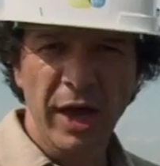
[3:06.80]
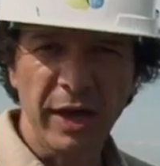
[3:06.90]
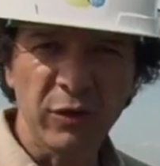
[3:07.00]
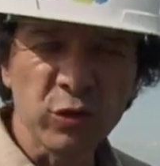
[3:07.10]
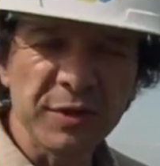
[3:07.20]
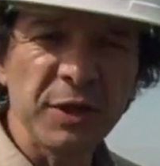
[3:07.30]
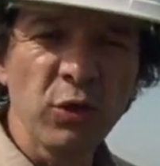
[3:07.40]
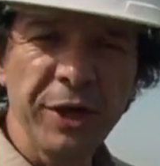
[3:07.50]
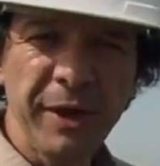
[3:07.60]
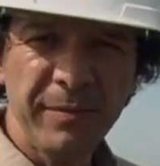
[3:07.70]
Et toutes ces
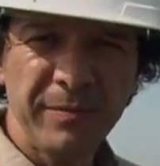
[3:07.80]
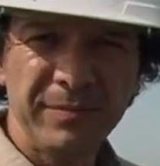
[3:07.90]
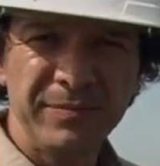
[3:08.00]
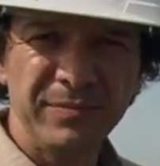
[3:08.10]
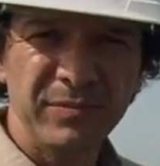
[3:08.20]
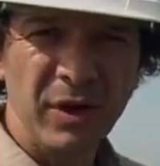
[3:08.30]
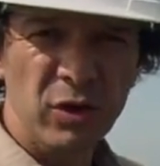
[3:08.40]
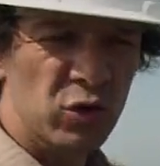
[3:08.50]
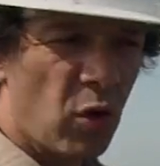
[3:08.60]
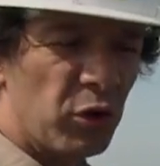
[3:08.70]
données
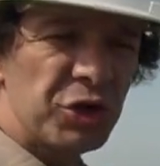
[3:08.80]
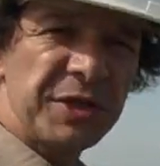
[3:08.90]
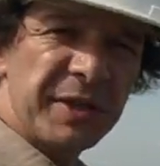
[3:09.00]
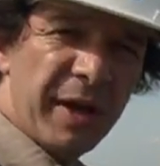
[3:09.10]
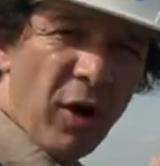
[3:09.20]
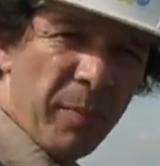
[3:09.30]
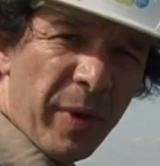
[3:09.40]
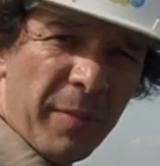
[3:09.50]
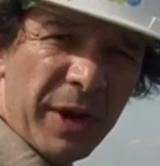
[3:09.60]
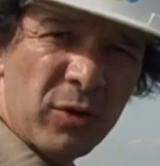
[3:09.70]
sont enregistrées en
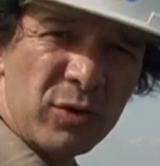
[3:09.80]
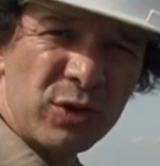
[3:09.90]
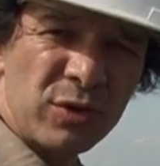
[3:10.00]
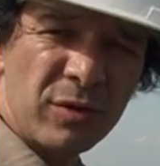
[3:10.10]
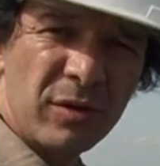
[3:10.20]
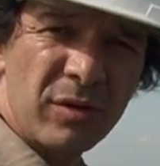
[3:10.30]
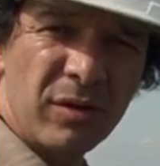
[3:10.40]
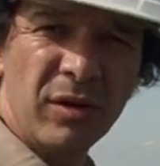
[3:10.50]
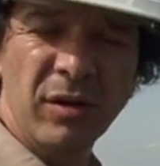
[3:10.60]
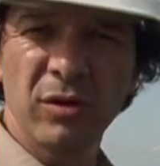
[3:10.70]
permanence
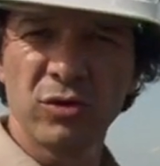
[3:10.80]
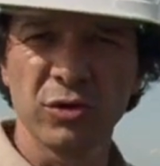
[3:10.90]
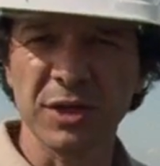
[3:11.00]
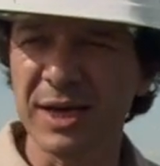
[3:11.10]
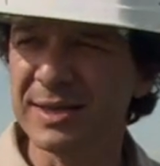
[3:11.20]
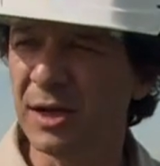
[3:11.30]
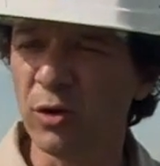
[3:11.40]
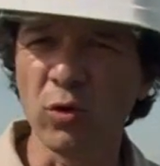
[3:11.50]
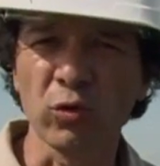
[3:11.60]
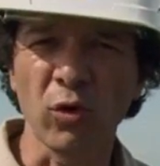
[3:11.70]
jusqu'à la salle
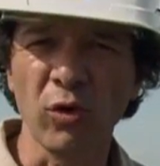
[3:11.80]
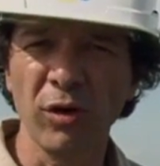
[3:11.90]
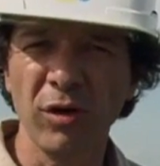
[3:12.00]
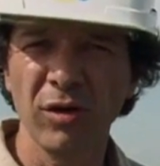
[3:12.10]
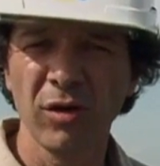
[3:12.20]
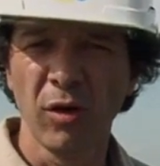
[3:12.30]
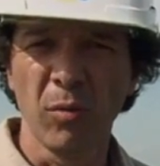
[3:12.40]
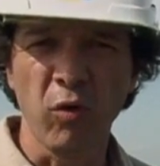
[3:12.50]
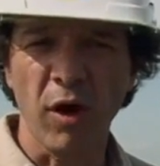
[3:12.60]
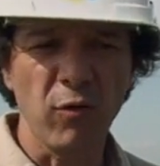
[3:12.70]
de contrôle
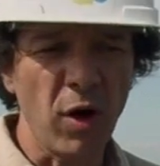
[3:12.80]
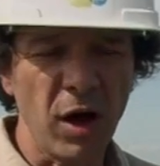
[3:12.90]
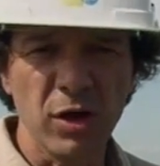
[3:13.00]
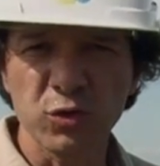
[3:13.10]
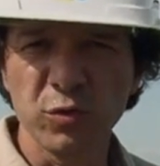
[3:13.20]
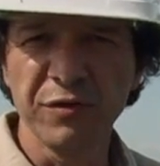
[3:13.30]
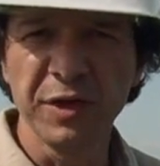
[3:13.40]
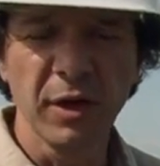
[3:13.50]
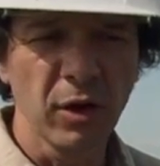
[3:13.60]
pour avoir un suivi